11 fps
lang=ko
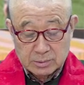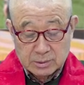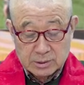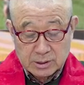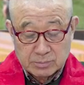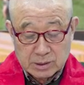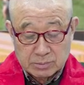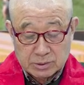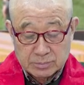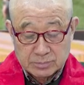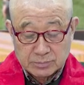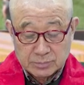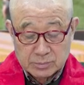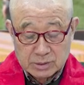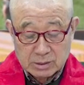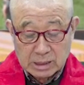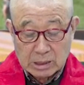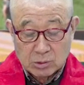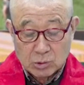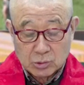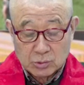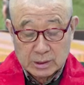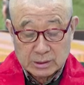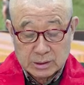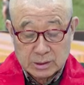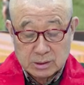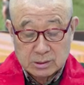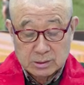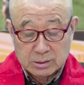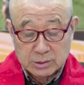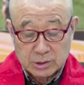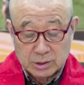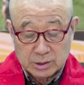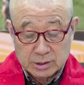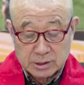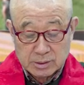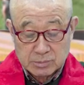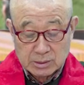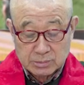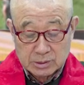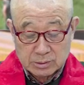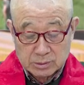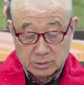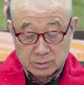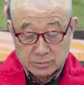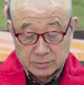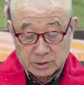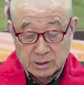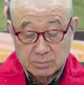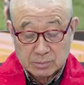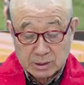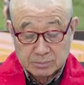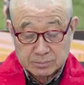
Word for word: CM 네, 립은 앙코르왓이 있는 그 지역이 시엠립이거든요. 시엠립.